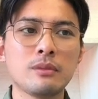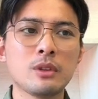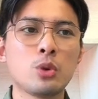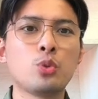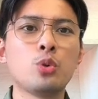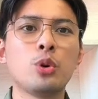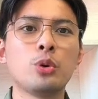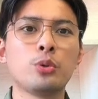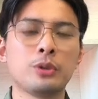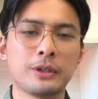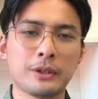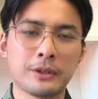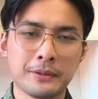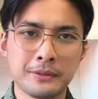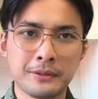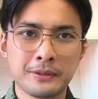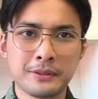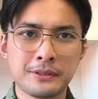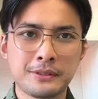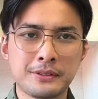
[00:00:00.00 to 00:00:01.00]
过滤掉，
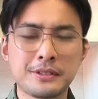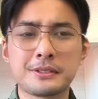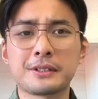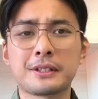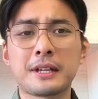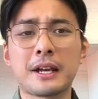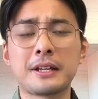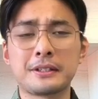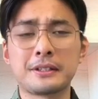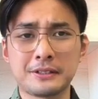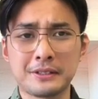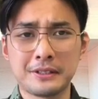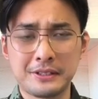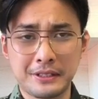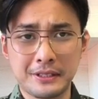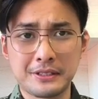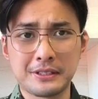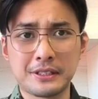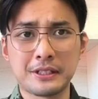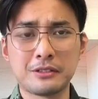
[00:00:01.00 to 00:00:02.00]
这是它这个
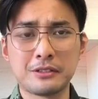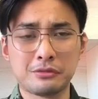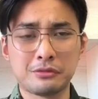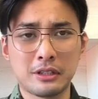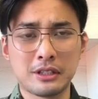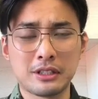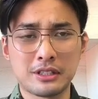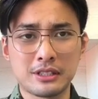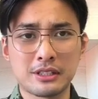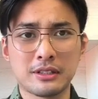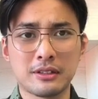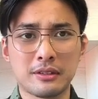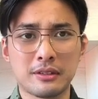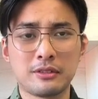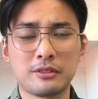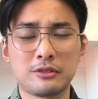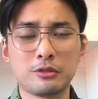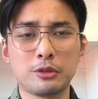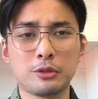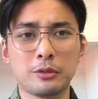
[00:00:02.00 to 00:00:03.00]
隐形的主要的这个
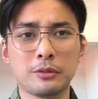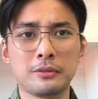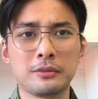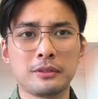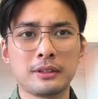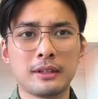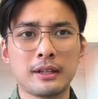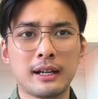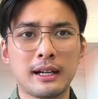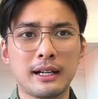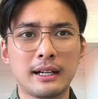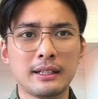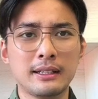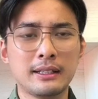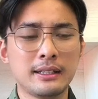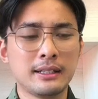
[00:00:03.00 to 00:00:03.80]
作用啊。